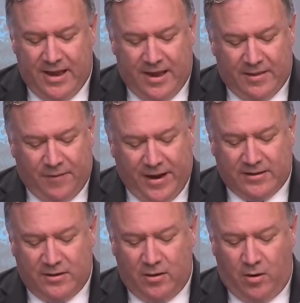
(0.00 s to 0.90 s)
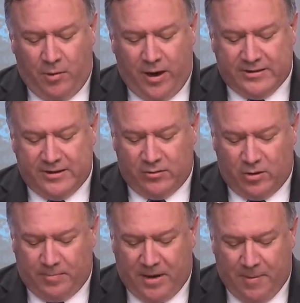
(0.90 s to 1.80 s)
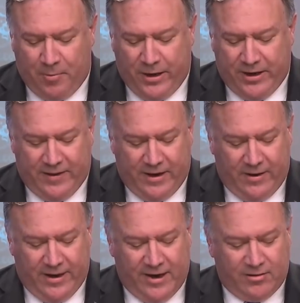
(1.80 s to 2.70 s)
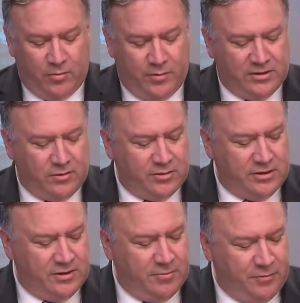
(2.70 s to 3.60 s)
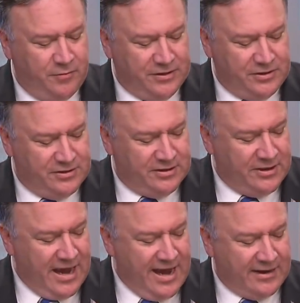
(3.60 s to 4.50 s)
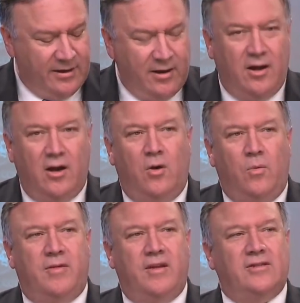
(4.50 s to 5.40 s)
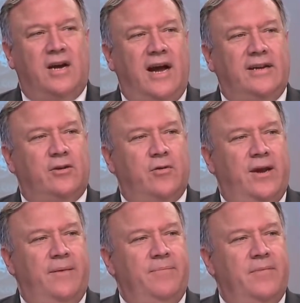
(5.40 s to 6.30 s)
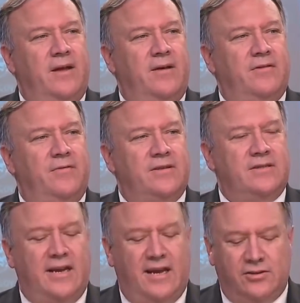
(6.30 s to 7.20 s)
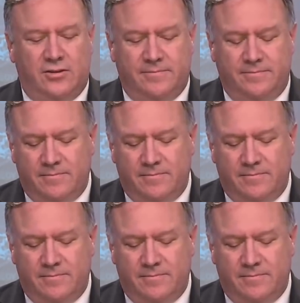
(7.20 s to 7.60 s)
and the fact that no proxy group operating in the area has the resources and proficiency to act with such a high degree of sophistication.